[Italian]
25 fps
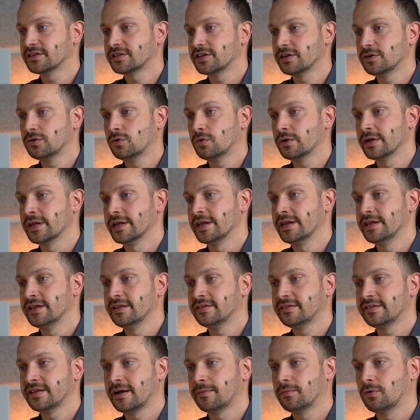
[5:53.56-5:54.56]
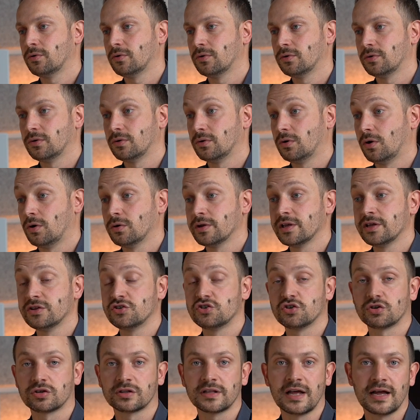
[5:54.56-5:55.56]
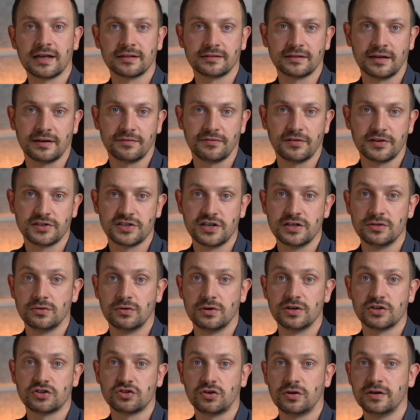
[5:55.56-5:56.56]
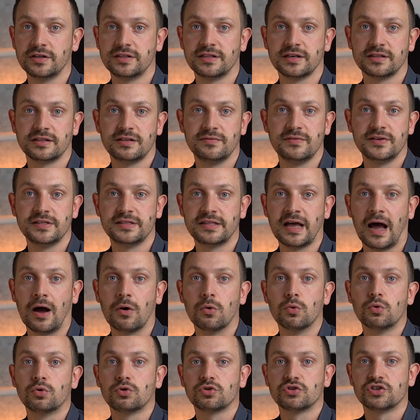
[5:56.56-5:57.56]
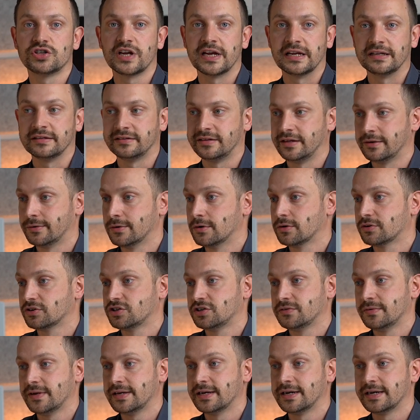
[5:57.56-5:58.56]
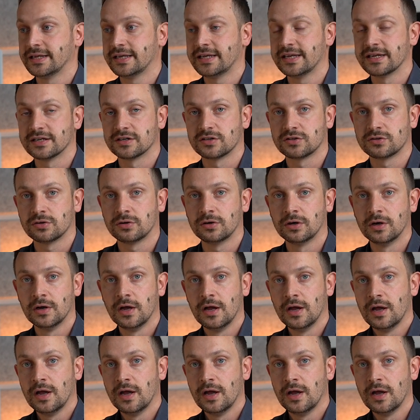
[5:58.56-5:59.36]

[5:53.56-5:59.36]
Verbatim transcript: se noi iniziamo eh, ogni giornata facendo le solite attività urgenti, quello che ci viene richiesto,